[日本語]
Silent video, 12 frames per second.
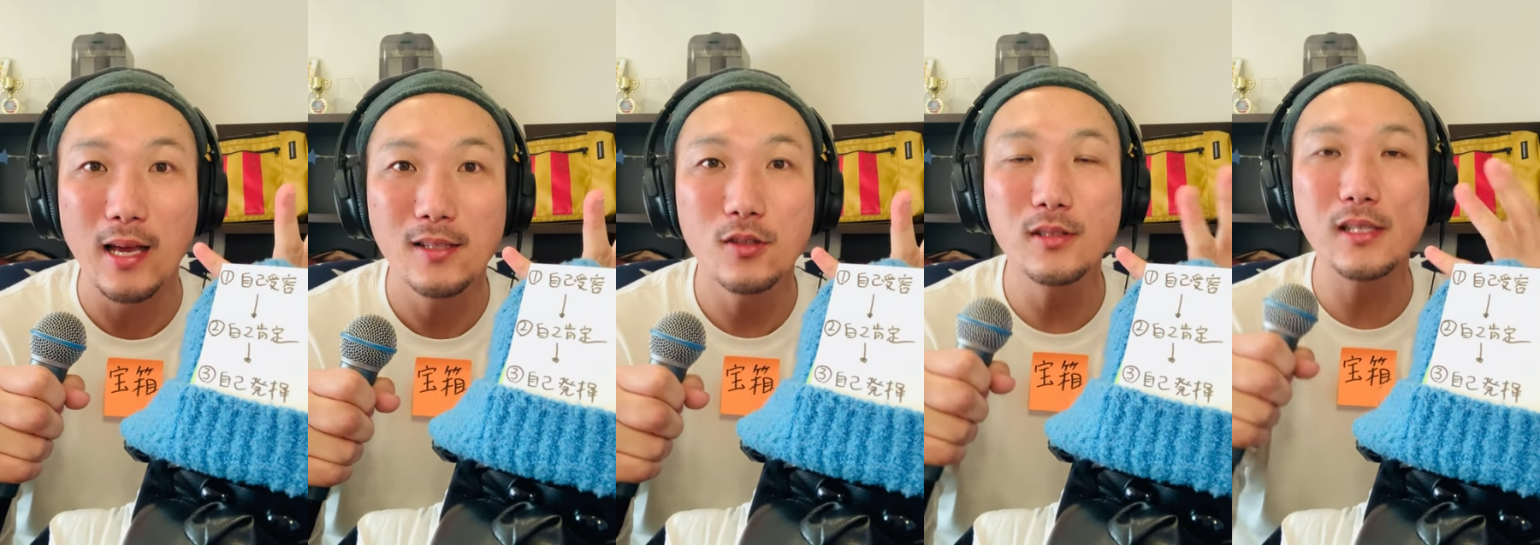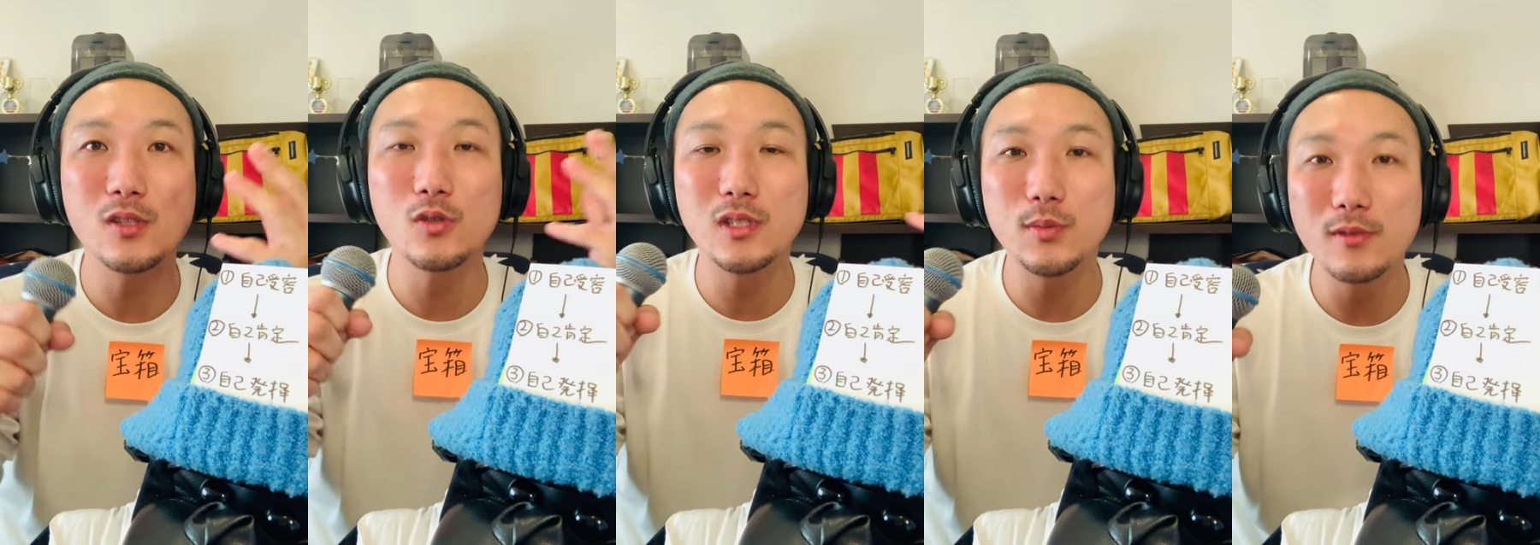そしてそ
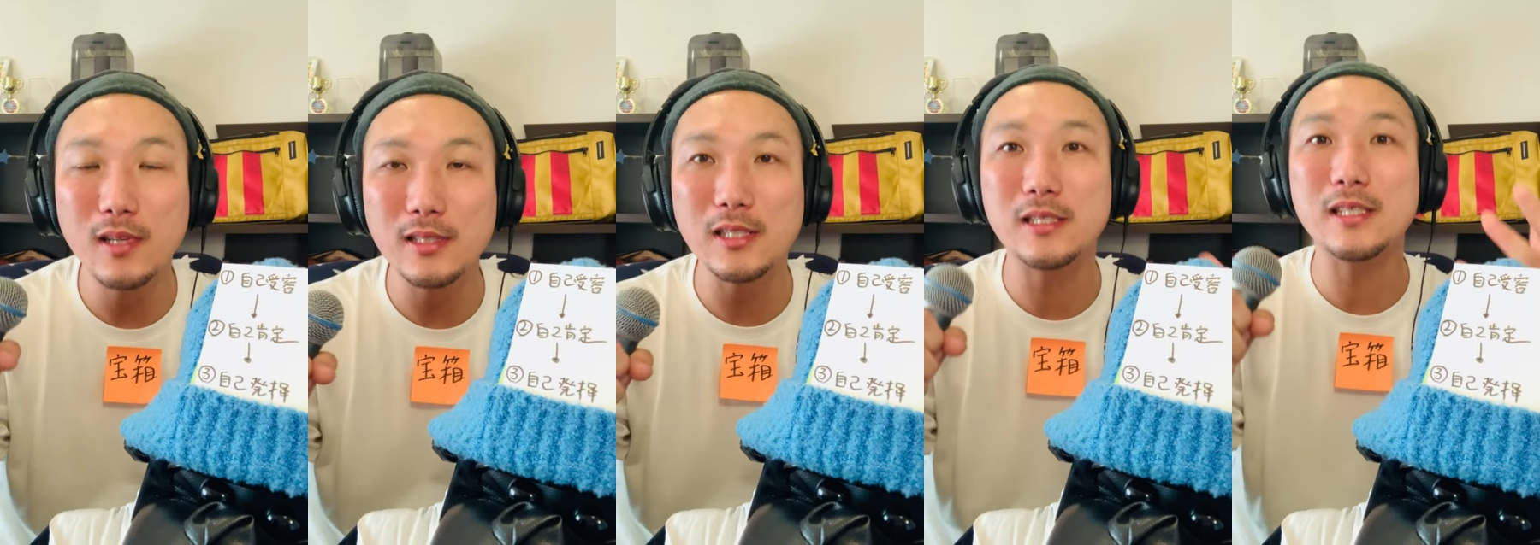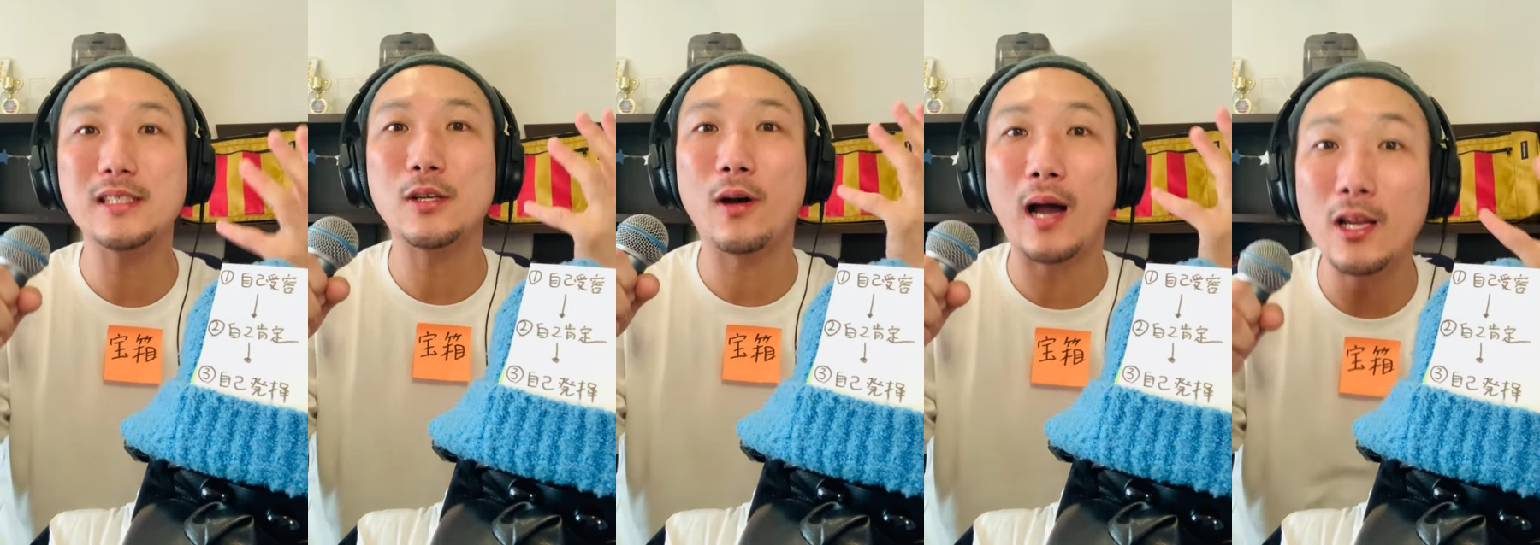の自分らしい人
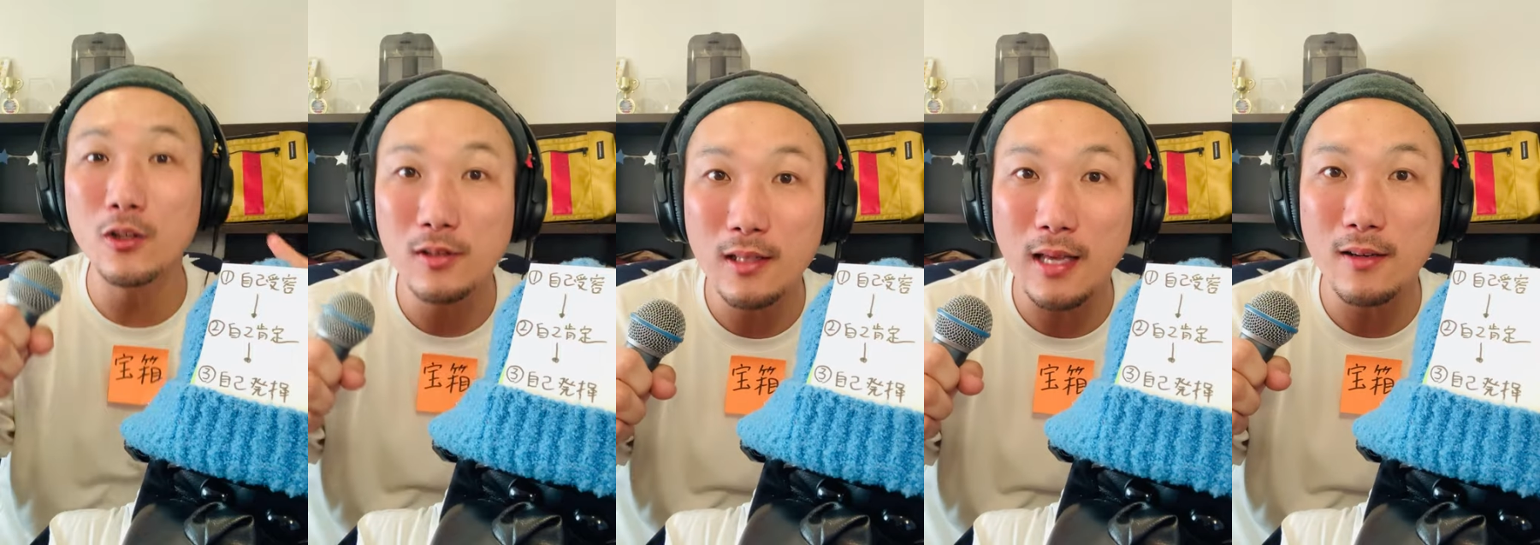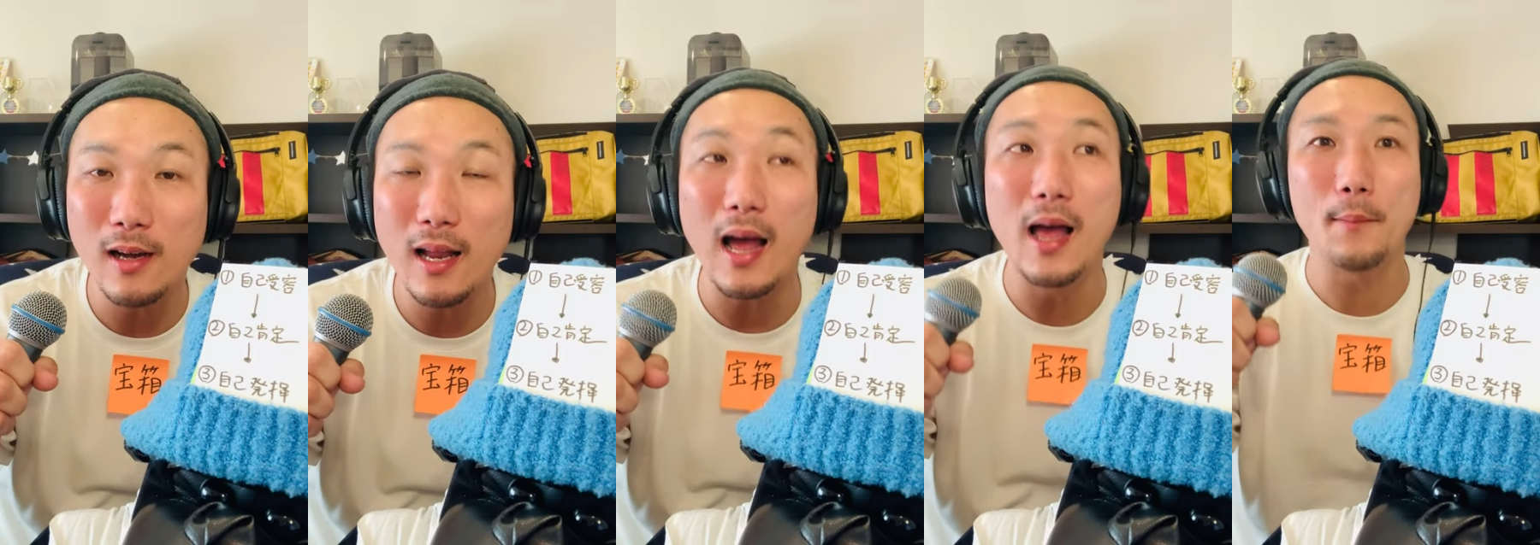生を歩んでいるか
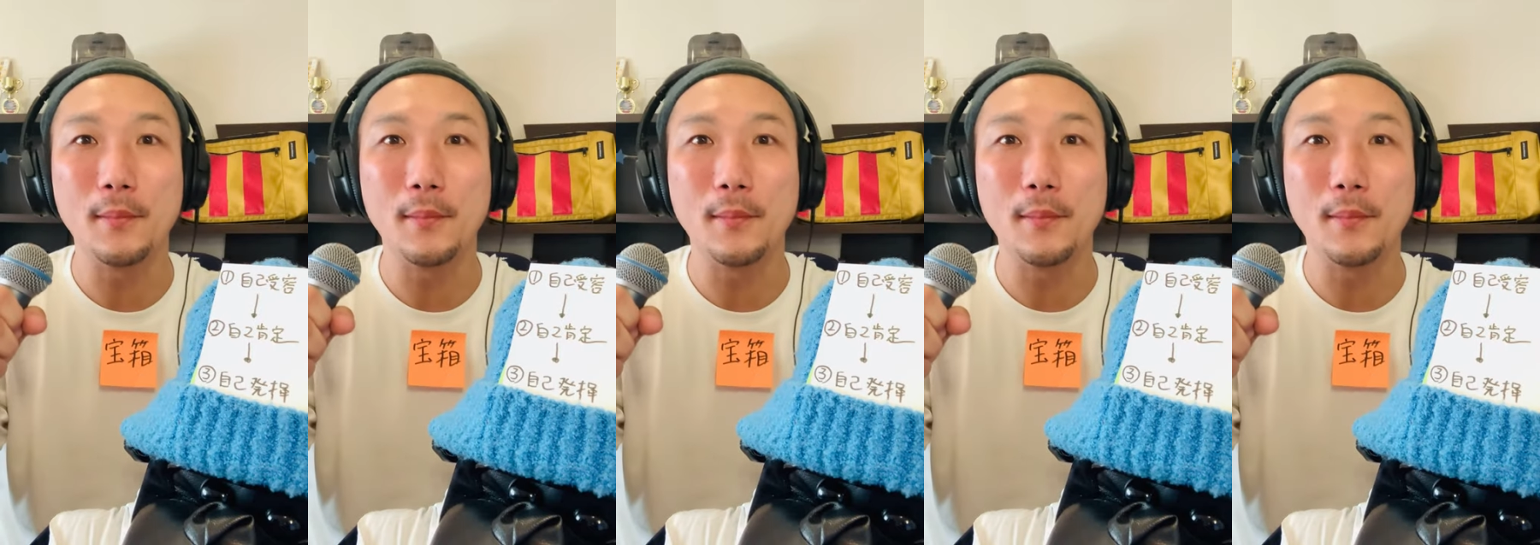ら